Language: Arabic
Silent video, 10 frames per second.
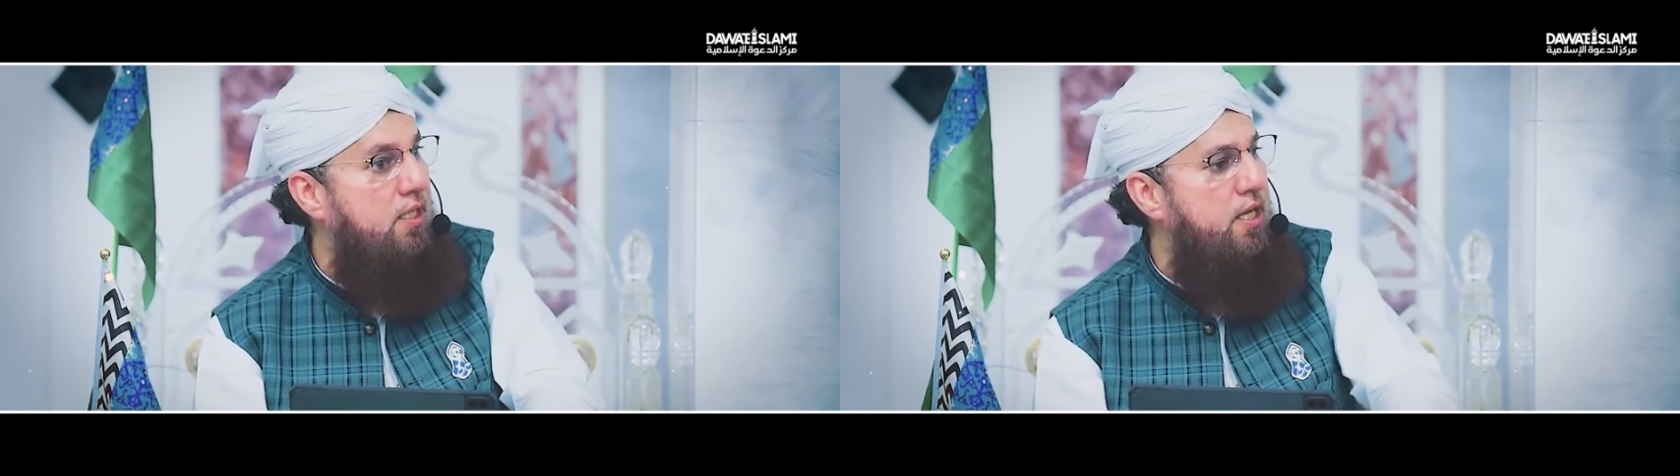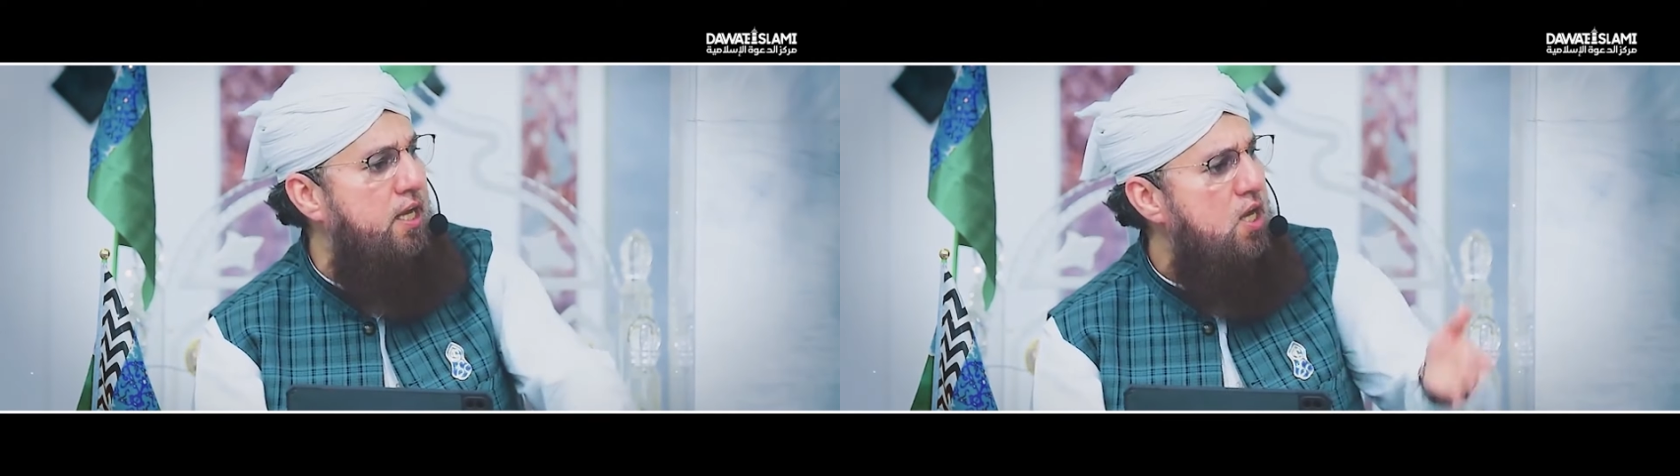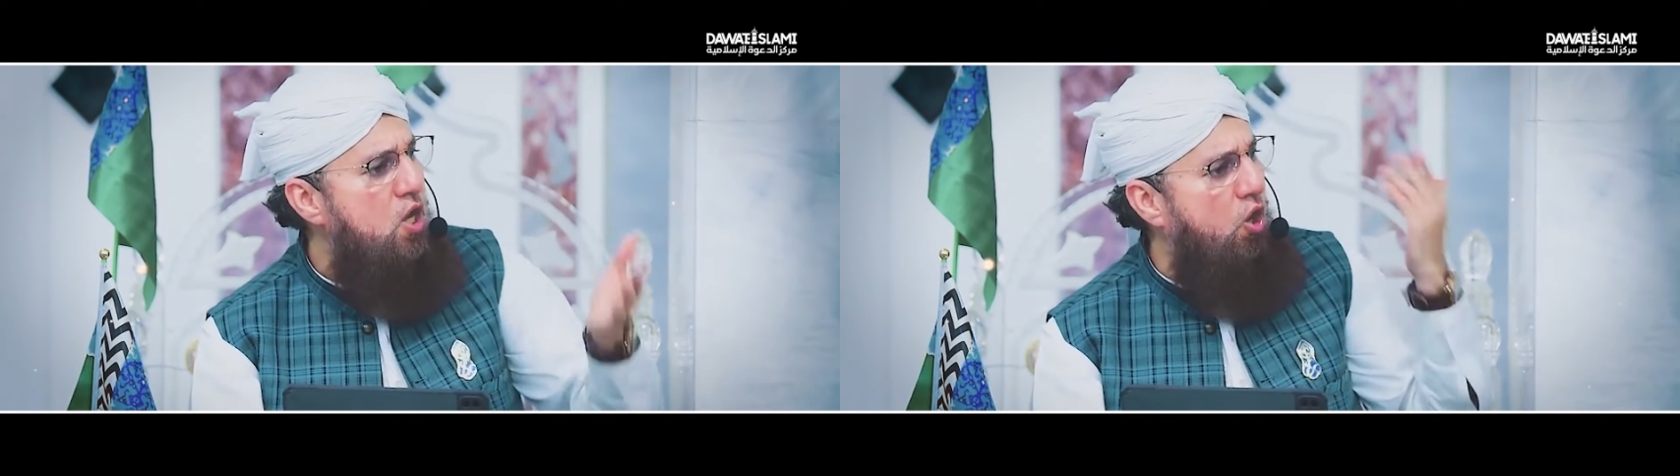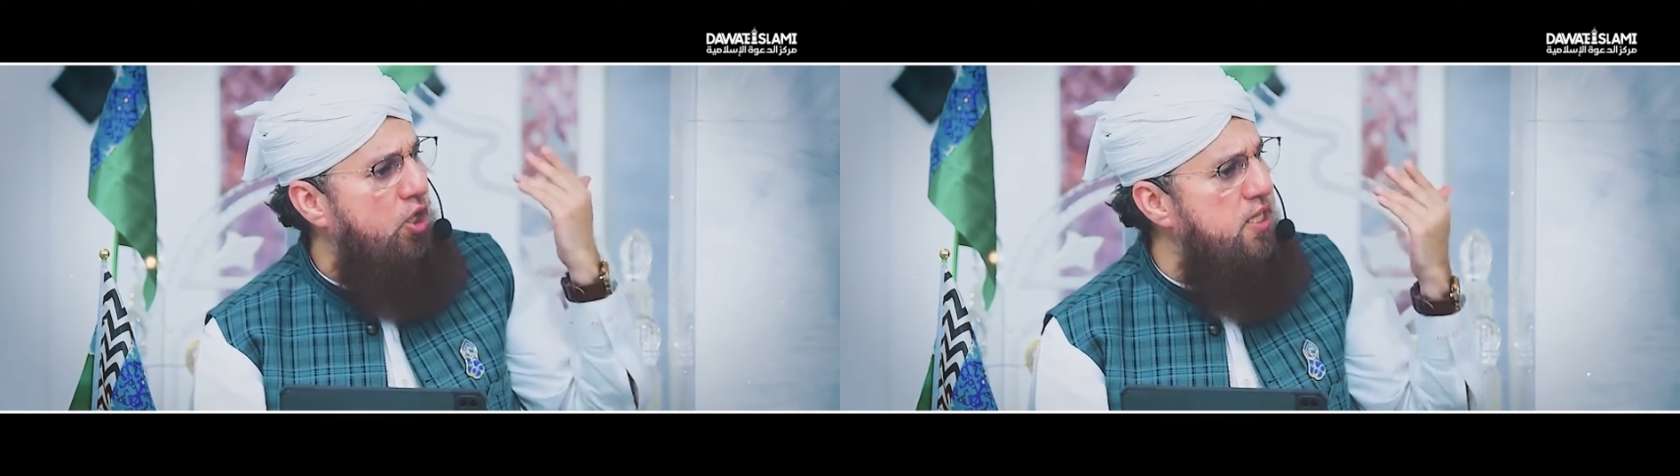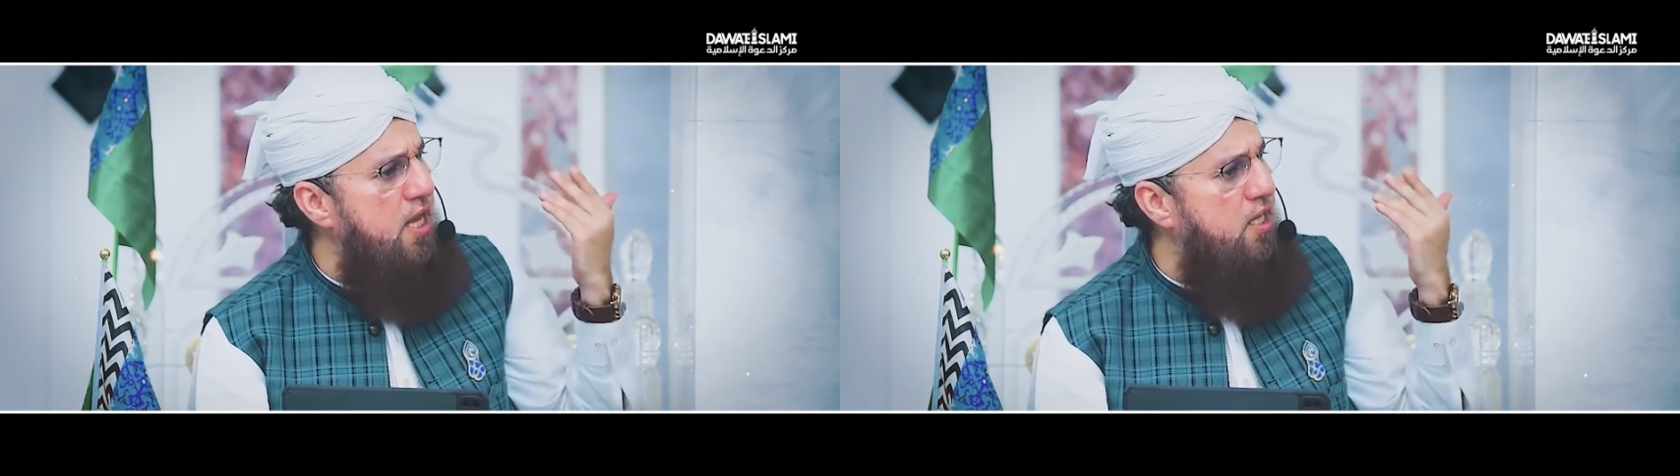
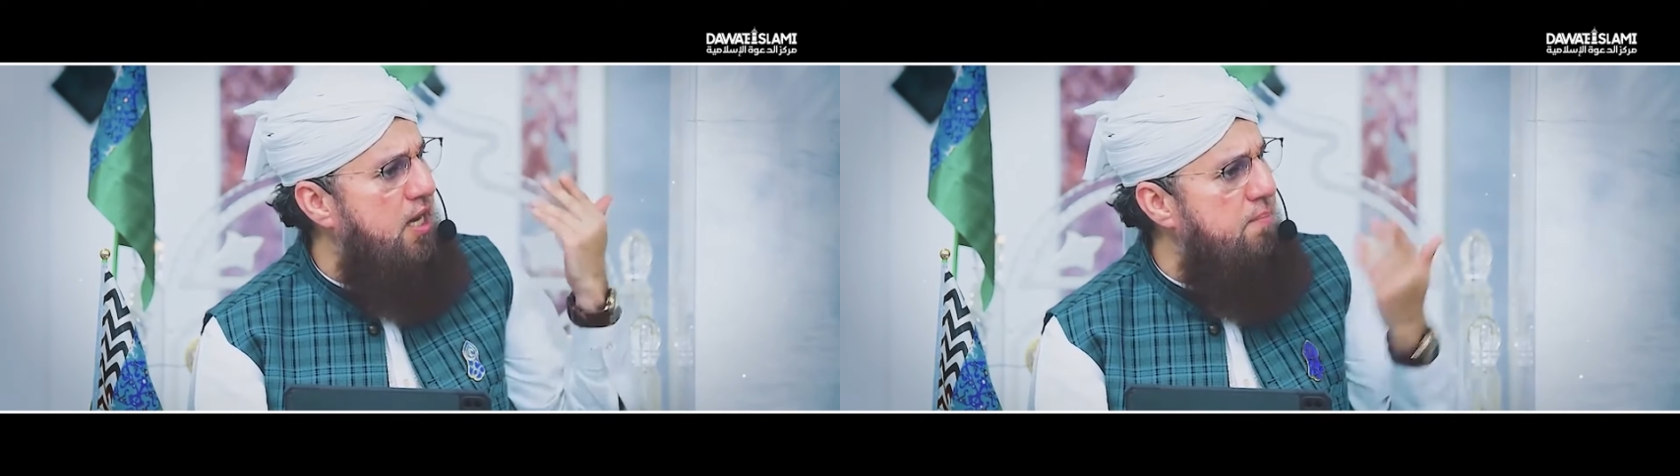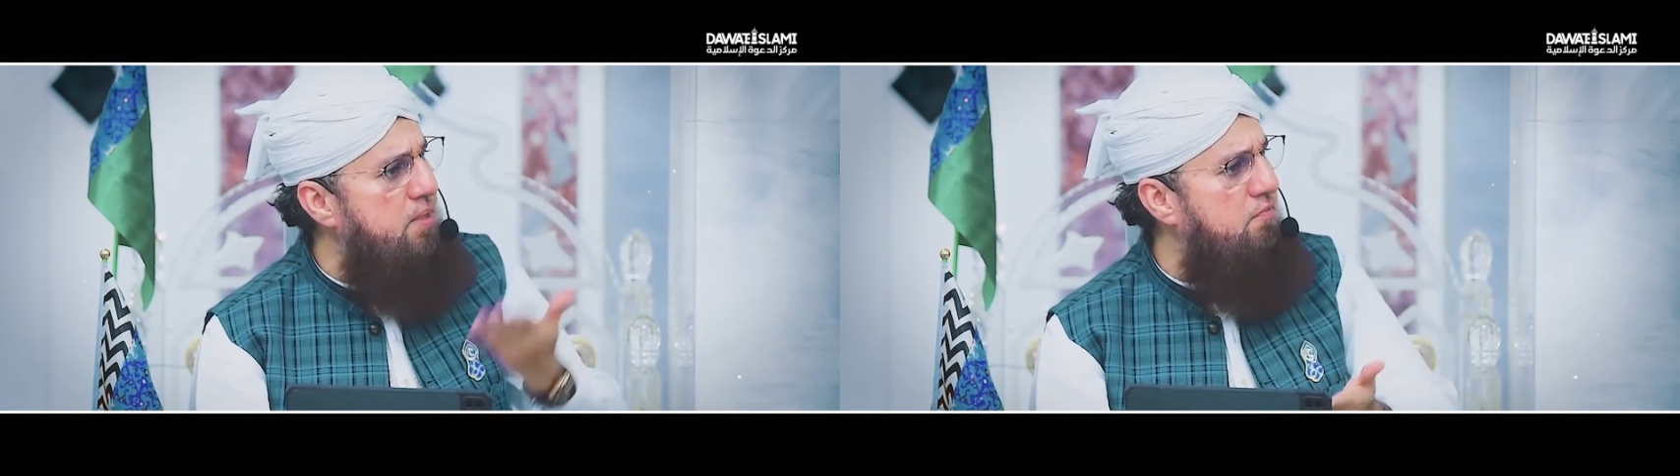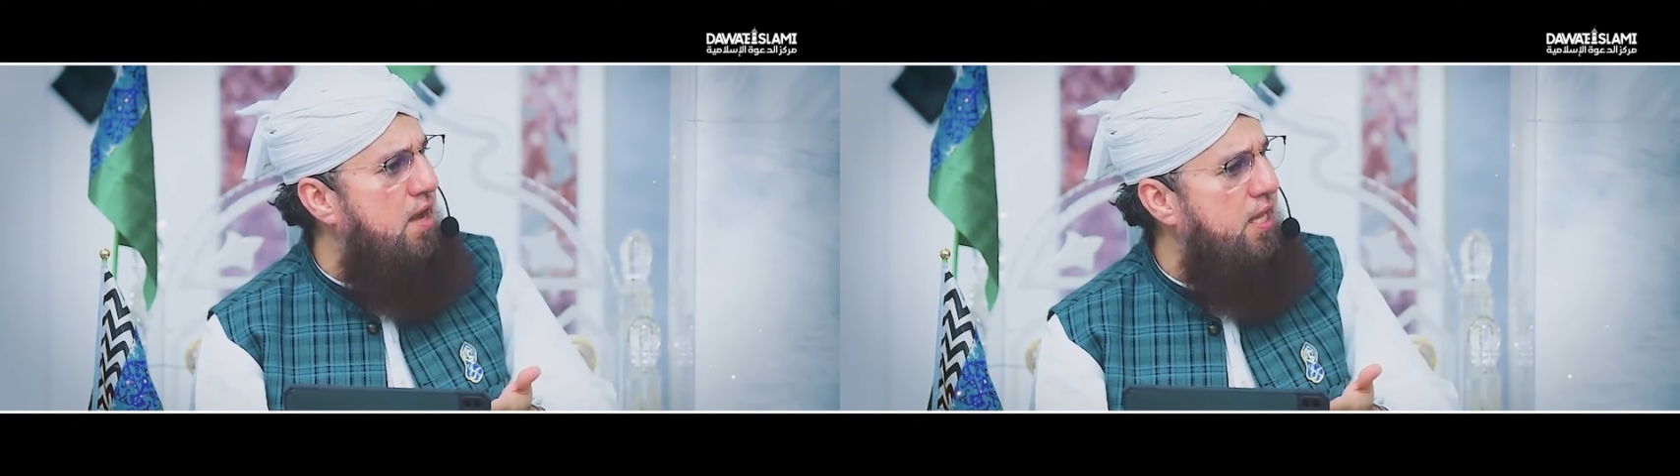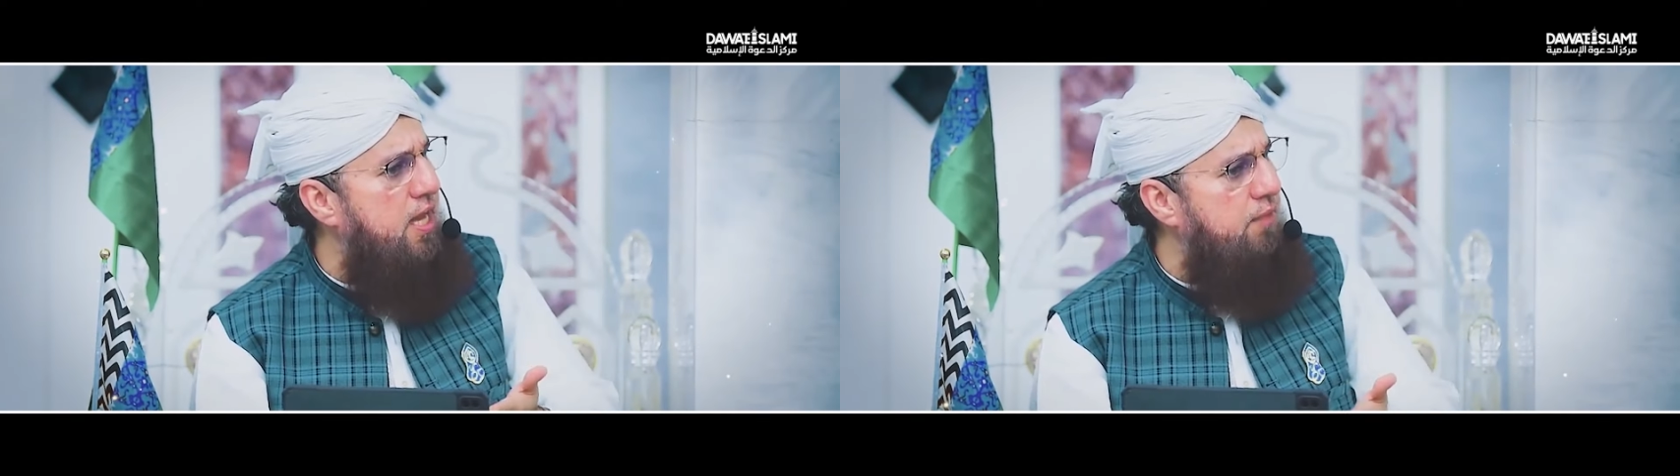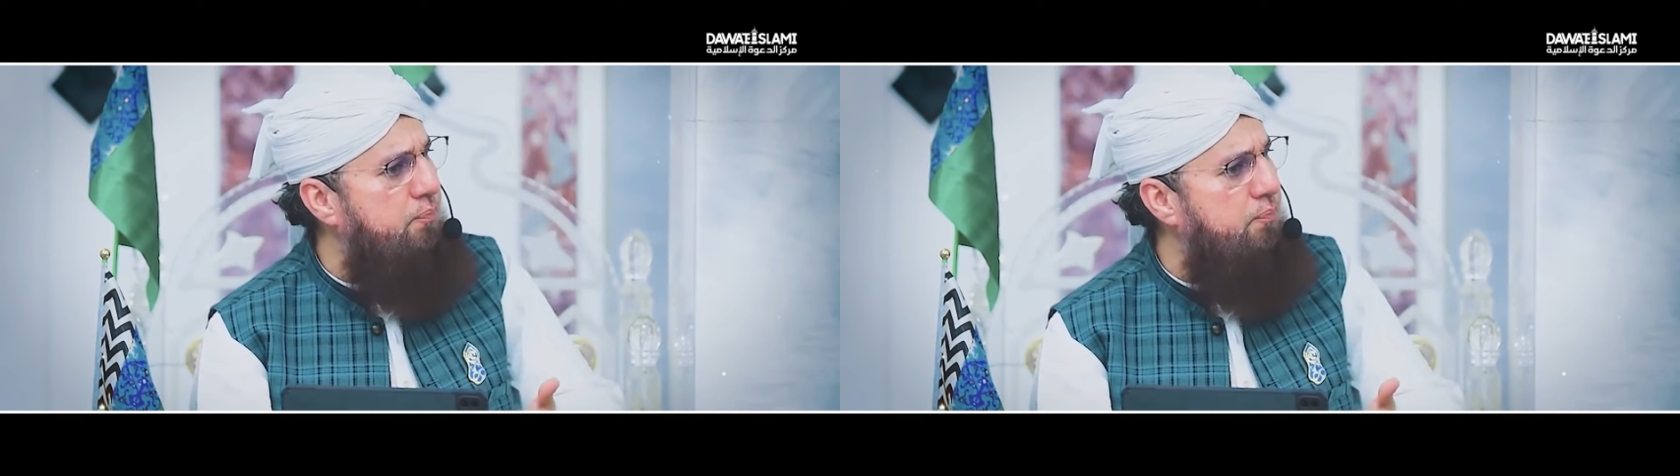بمرتبه عليا